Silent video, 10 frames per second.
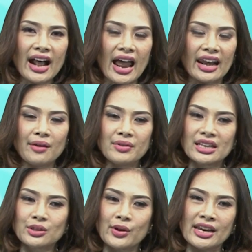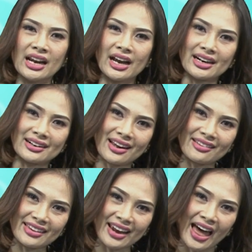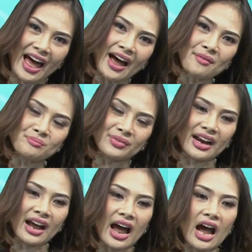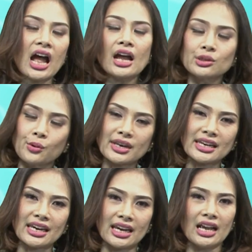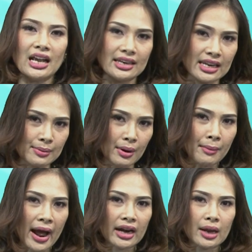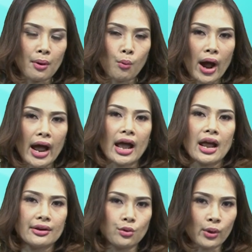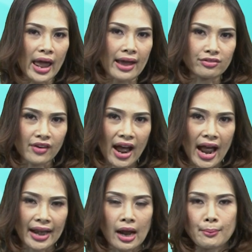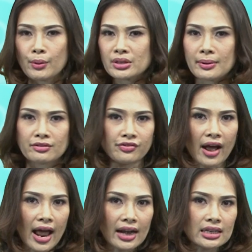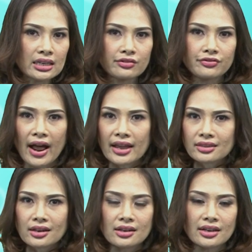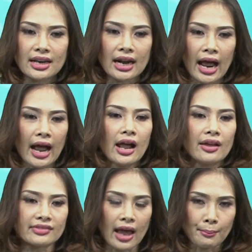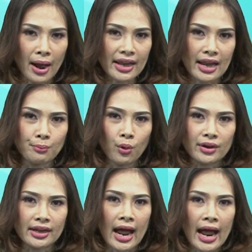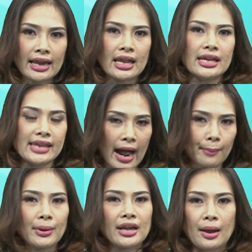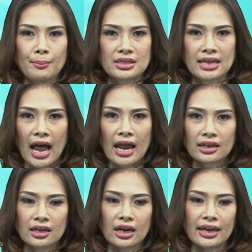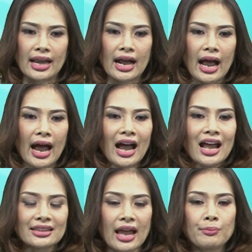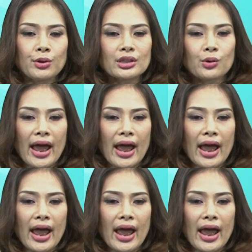ค่ะ เริ่มที่ตัวนี้เลยเคลียร์เซรั่มนะคะ ตัวนี้ดีมากๆเลยเพราะว่าดูแลฝ้านะคะ ไม่ว่าจะเป็นฝ้าลึกฝ้าตื้นนะคะ สามารถเห็นผลได้อย่างเป็นธรรมชาติเลยนะคะ ตามด้วยตัว